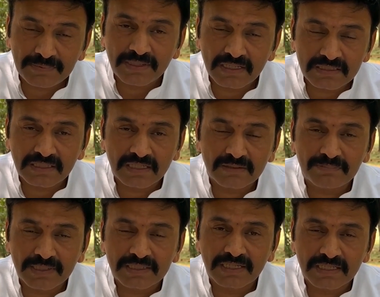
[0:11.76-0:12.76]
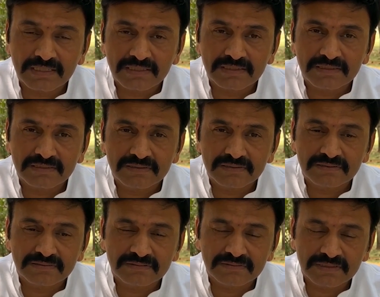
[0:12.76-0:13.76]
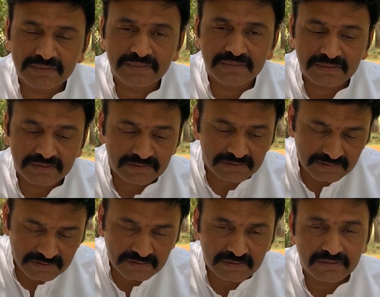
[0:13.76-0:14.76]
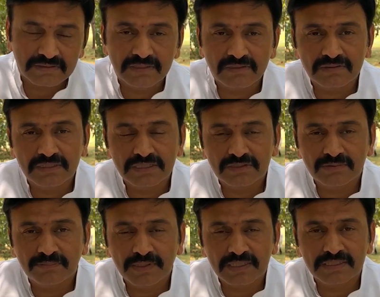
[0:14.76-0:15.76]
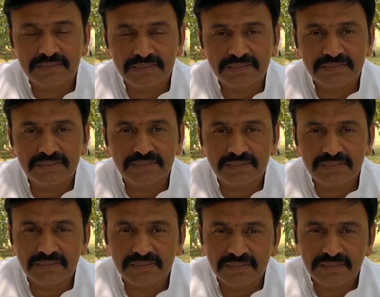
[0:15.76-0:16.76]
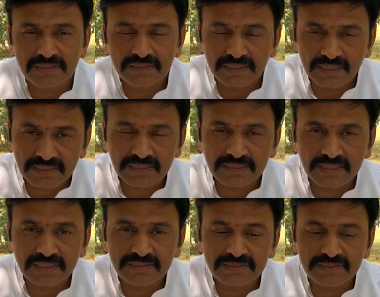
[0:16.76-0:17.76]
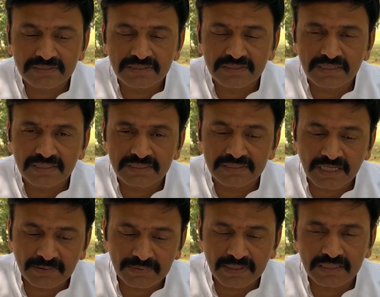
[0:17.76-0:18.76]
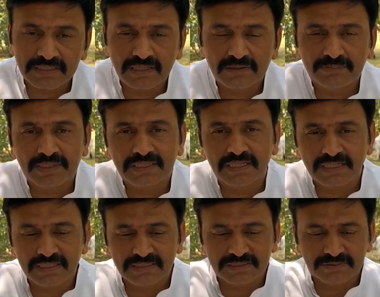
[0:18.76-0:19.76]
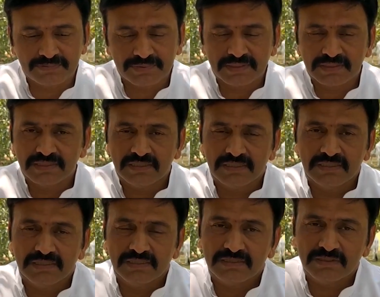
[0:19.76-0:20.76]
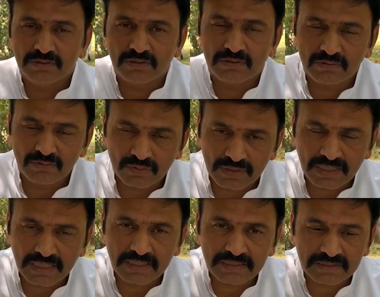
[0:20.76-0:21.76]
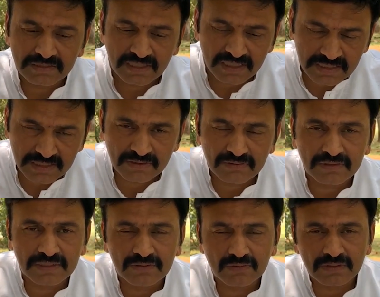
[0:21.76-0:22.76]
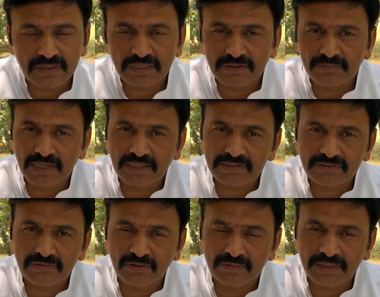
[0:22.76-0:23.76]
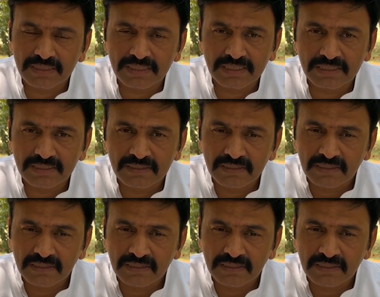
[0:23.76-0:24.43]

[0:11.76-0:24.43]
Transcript: శాపన అద్దాలు పెట్టాలి ఇది తెలుగుదేశం పార్టీ చేసింది ఎంత అన్యాయం చేసింది అని శాపనార్థాలు పెట్టాలి అని చెప్పి ఇది ఒక కుట్ర తక్షణం ఈ కుట్రకు భాగస్వాములైన